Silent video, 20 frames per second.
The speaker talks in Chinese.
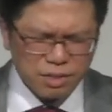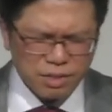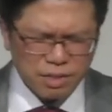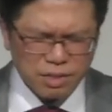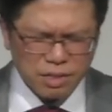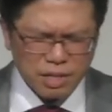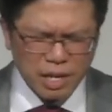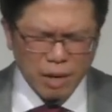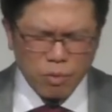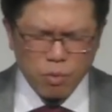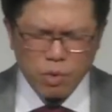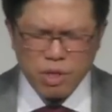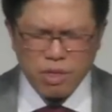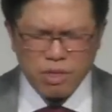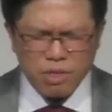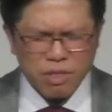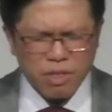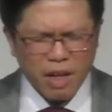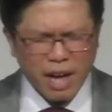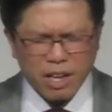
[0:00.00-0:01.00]
他们
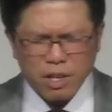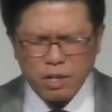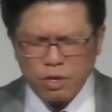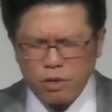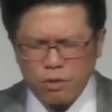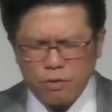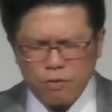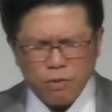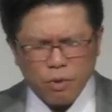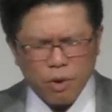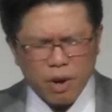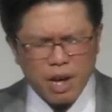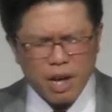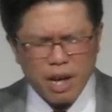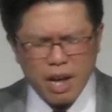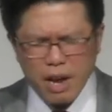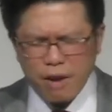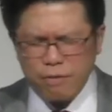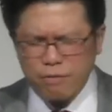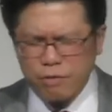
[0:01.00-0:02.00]
呢，呃，
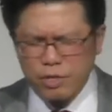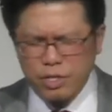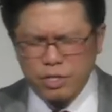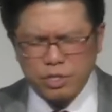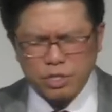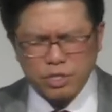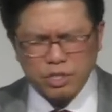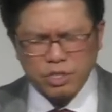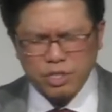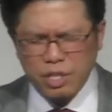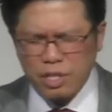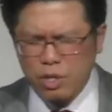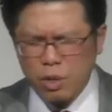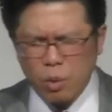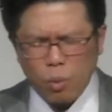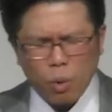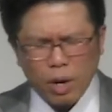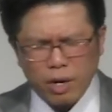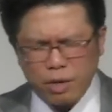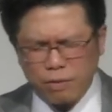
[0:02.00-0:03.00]
在奉献
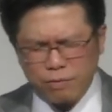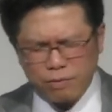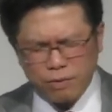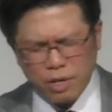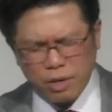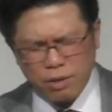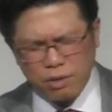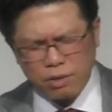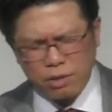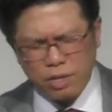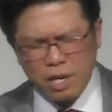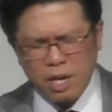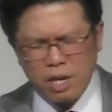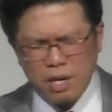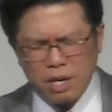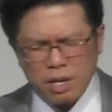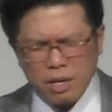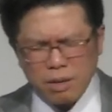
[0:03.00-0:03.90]
上，在祷